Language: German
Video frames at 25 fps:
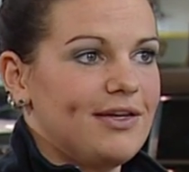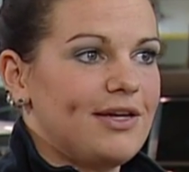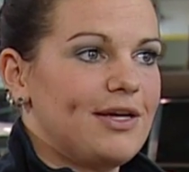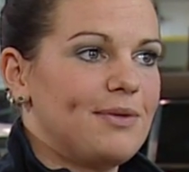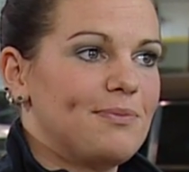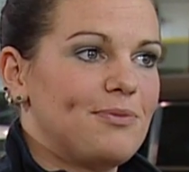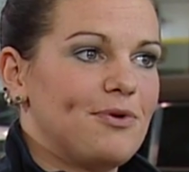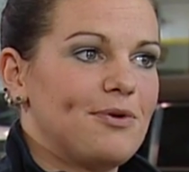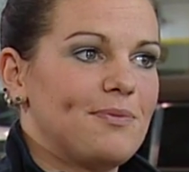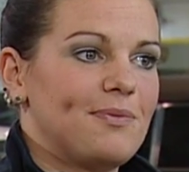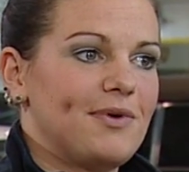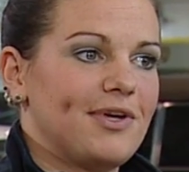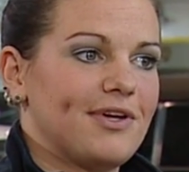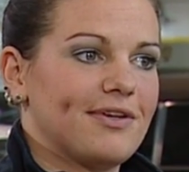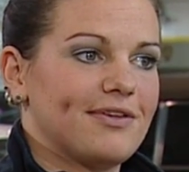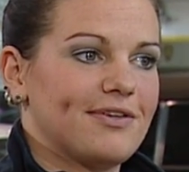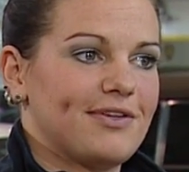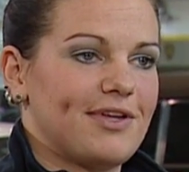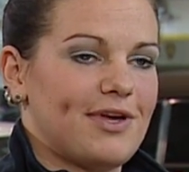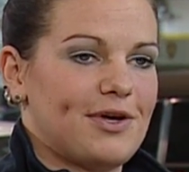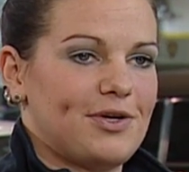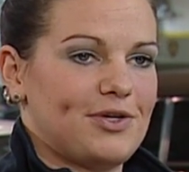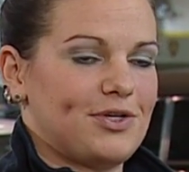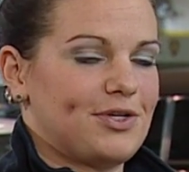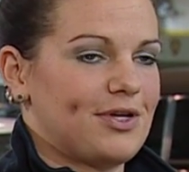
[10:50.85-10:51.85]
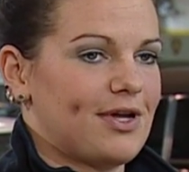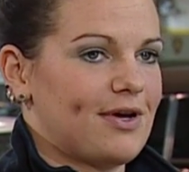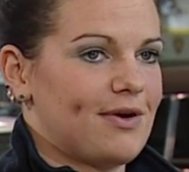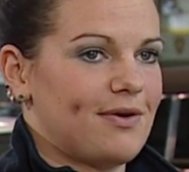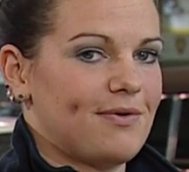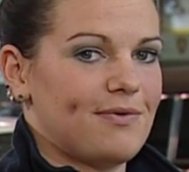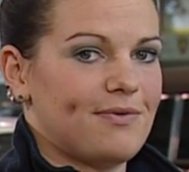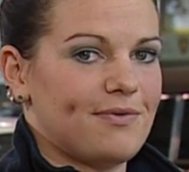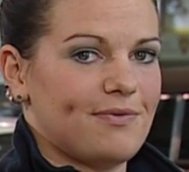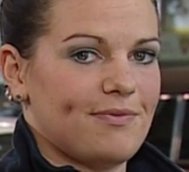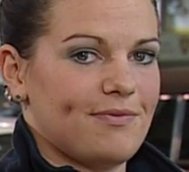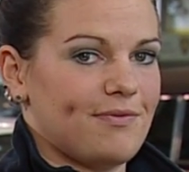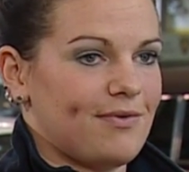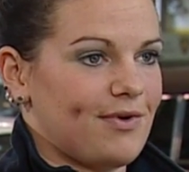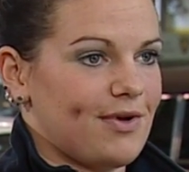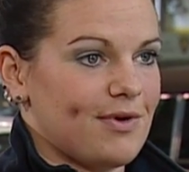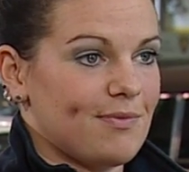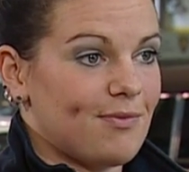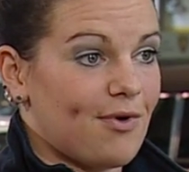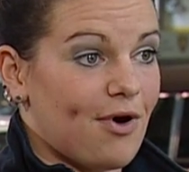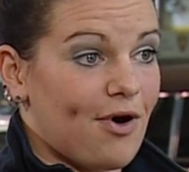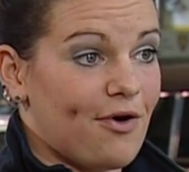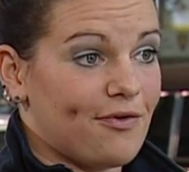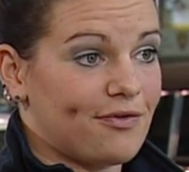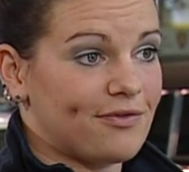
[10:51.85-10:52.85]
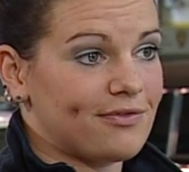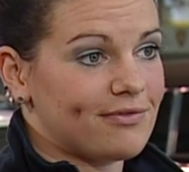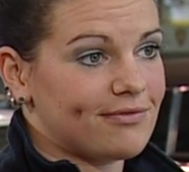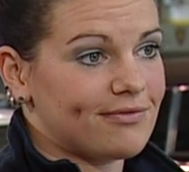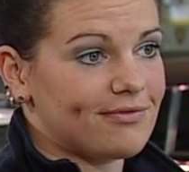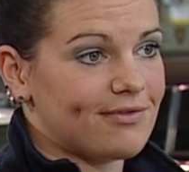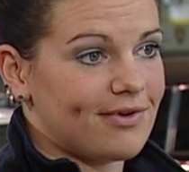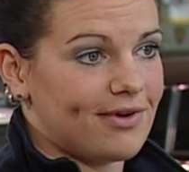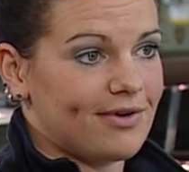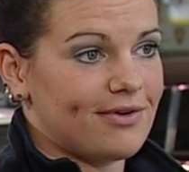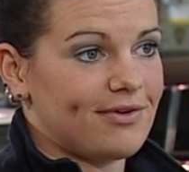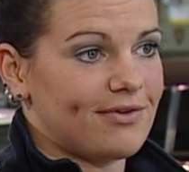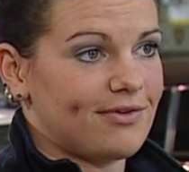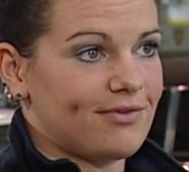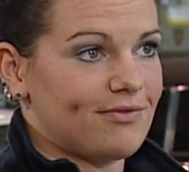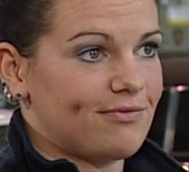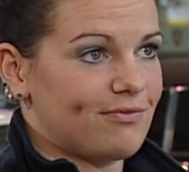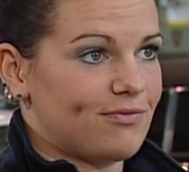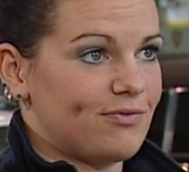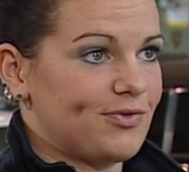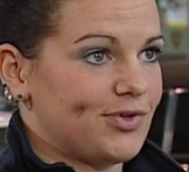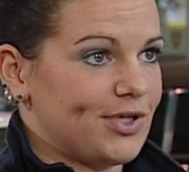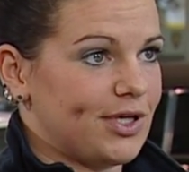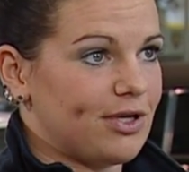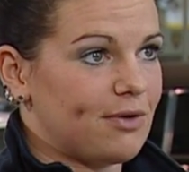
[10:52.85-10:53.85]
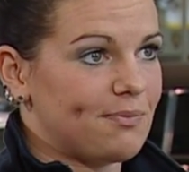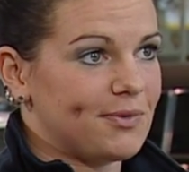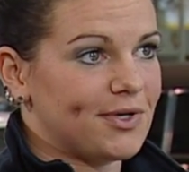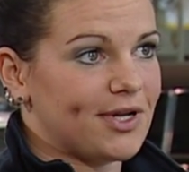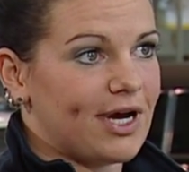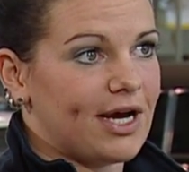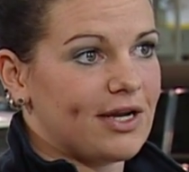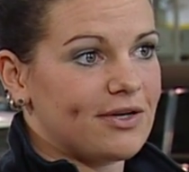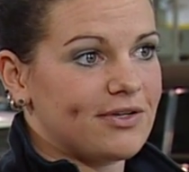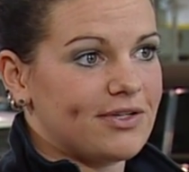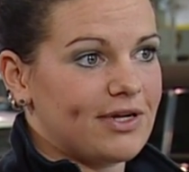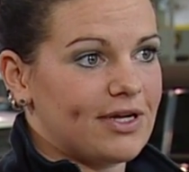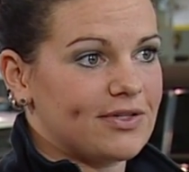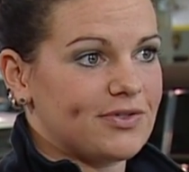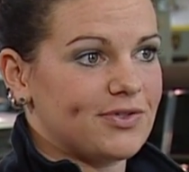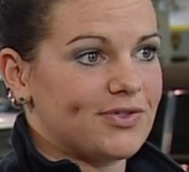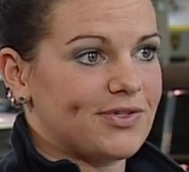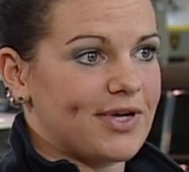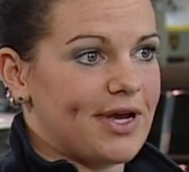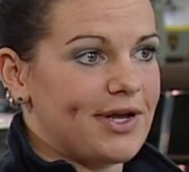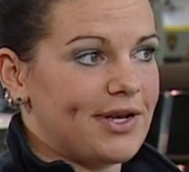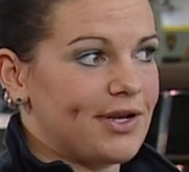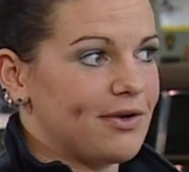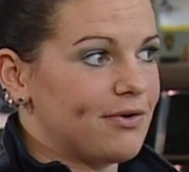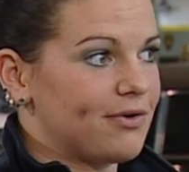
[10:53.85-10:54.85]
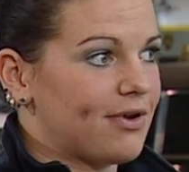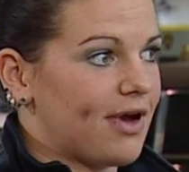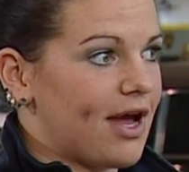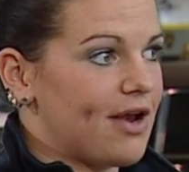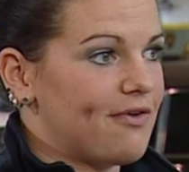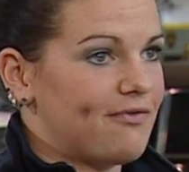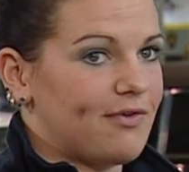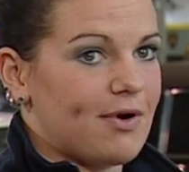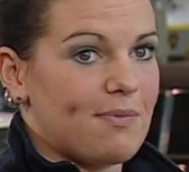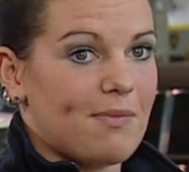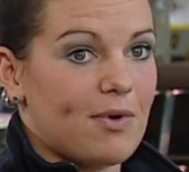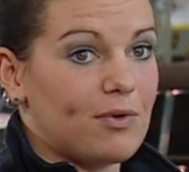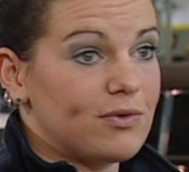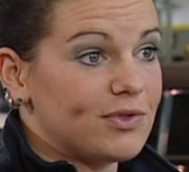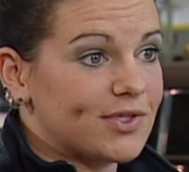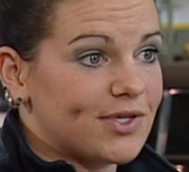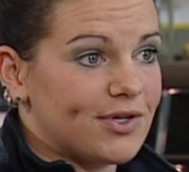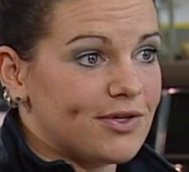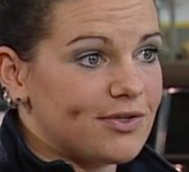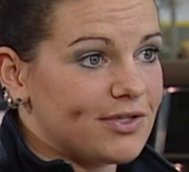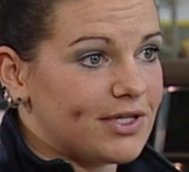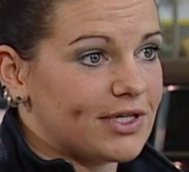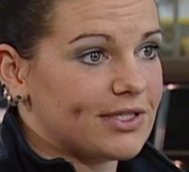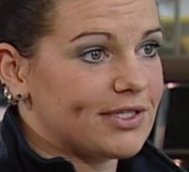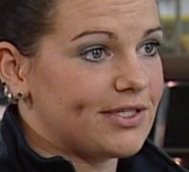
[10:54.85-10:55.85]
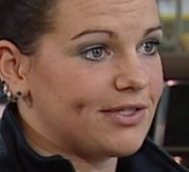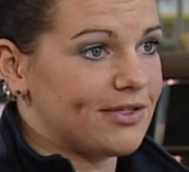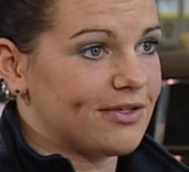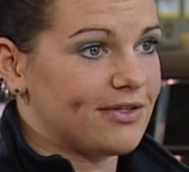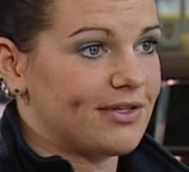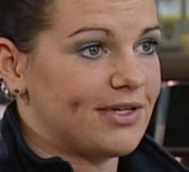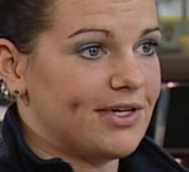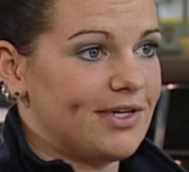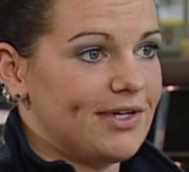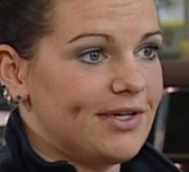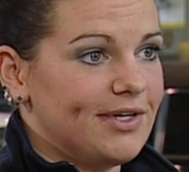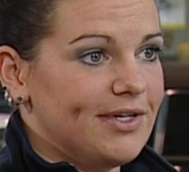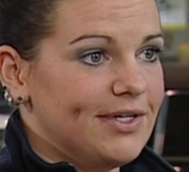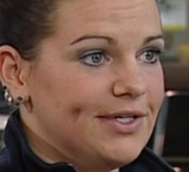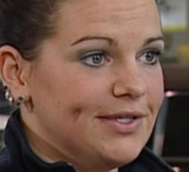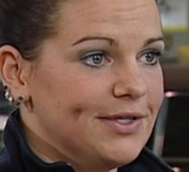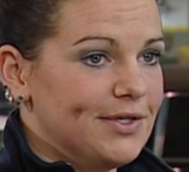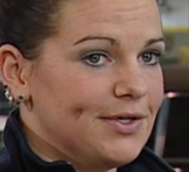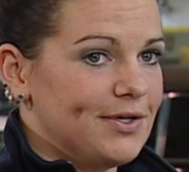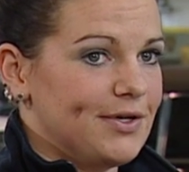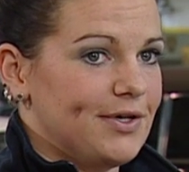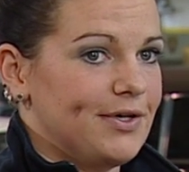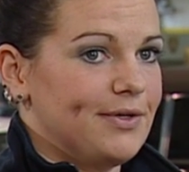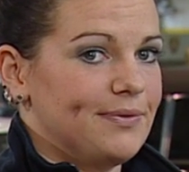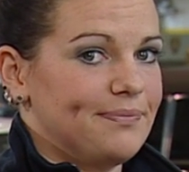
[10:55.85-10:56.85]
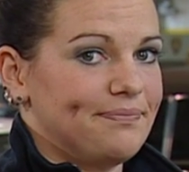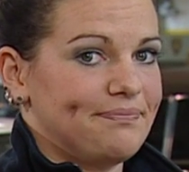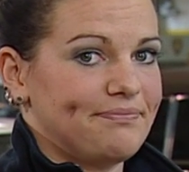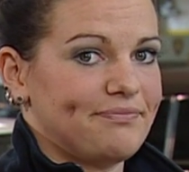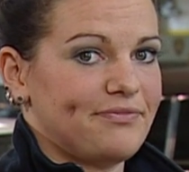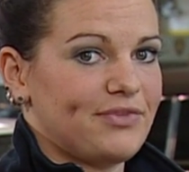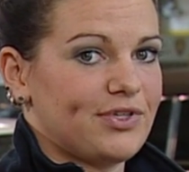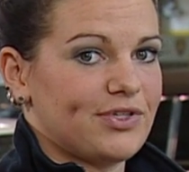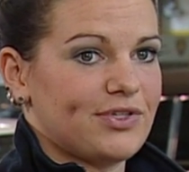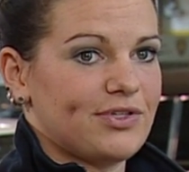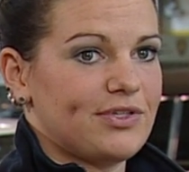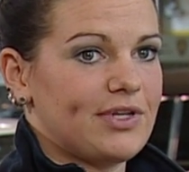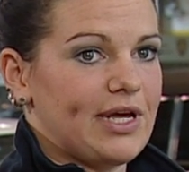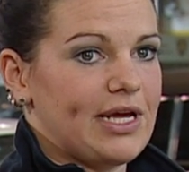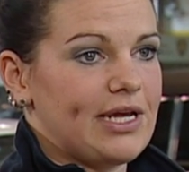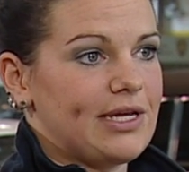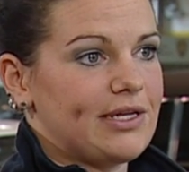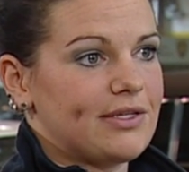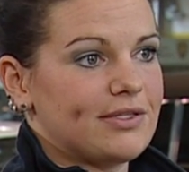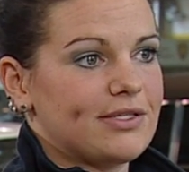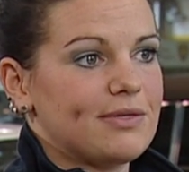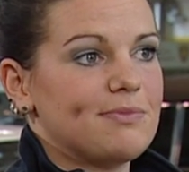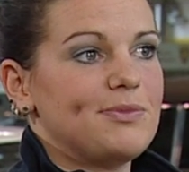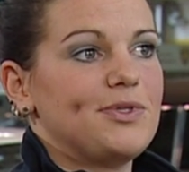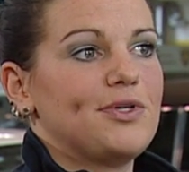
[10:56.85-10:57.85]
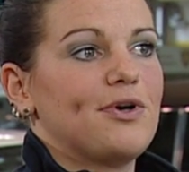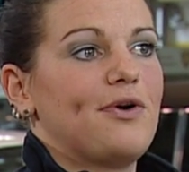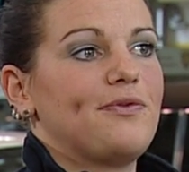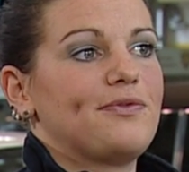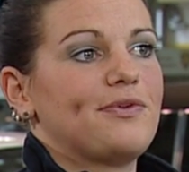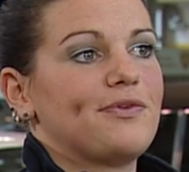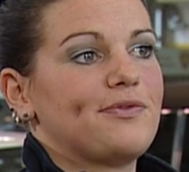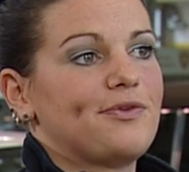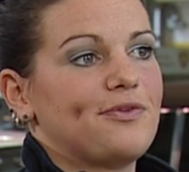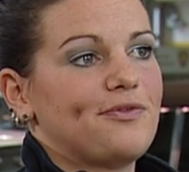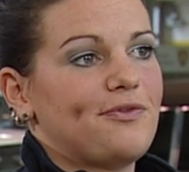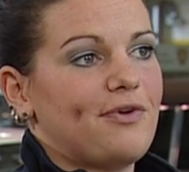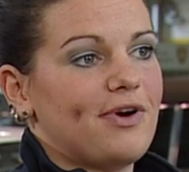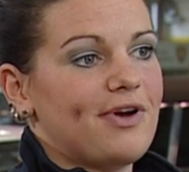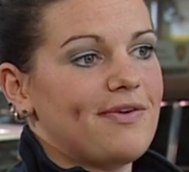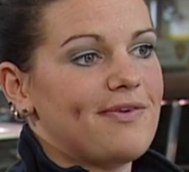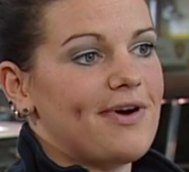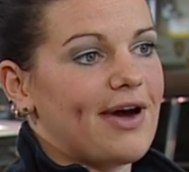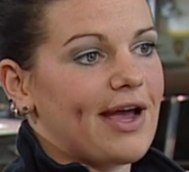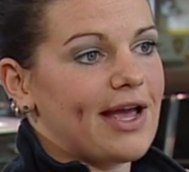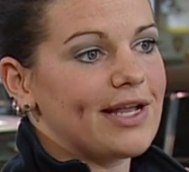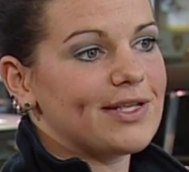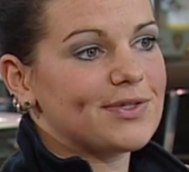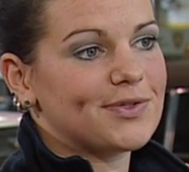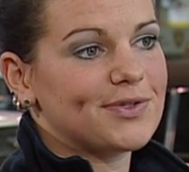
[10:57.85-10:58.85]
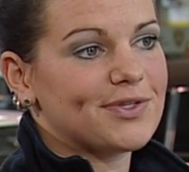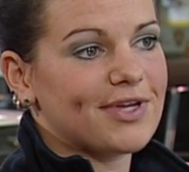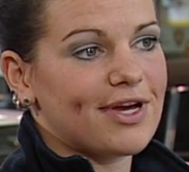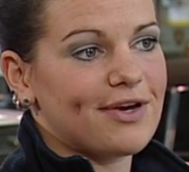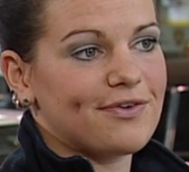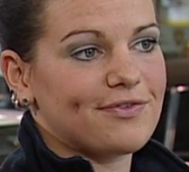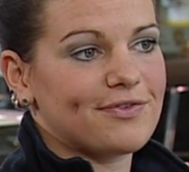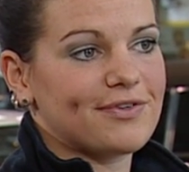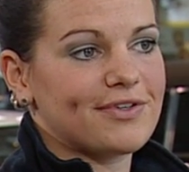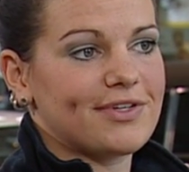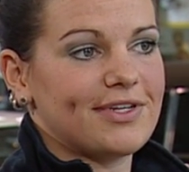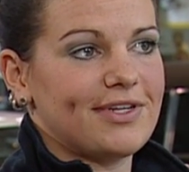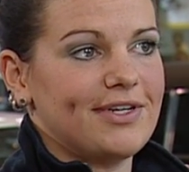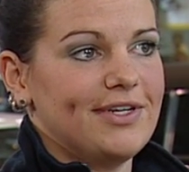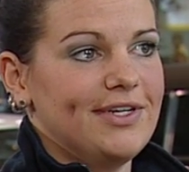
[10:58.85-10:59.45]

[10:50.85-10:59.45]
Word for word: in Böblingen, der ist da immer offen und steht auch mit Rat und Tat zur Seite oder einfach mal uns kontaktieren. Ähm, wir sind eigentlich ziemlich oft auf der Feuerwache anzutreffen.